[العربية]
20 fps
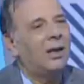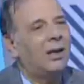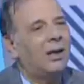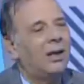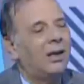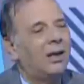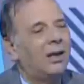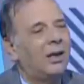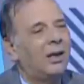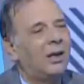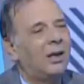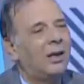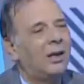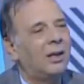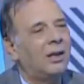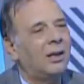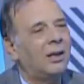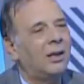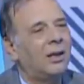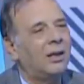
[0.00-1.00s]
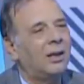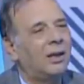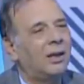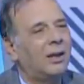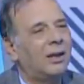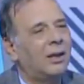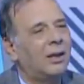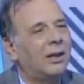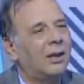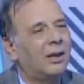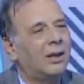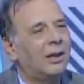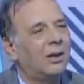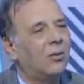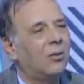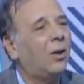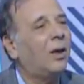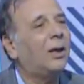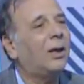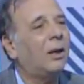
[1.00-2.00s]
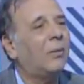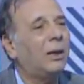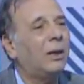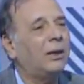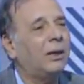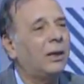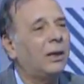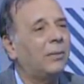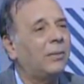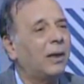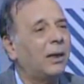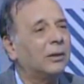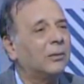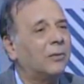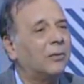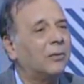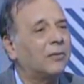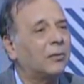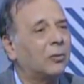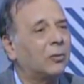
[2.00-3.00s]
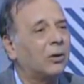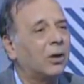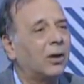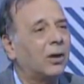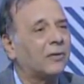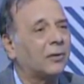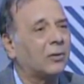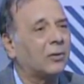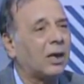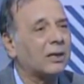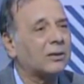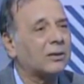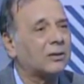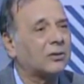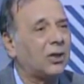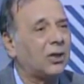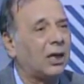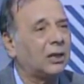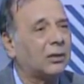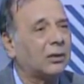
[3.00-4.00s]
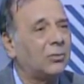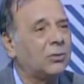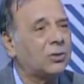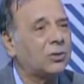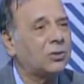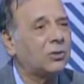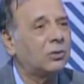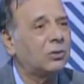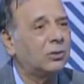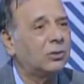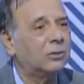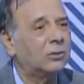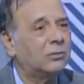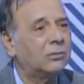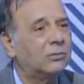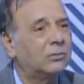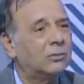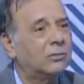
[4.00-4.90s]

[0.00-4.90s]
آه، واحنا عملنا ايه بعد ما فاروق جعفر وحسن شحاته مشيوا؟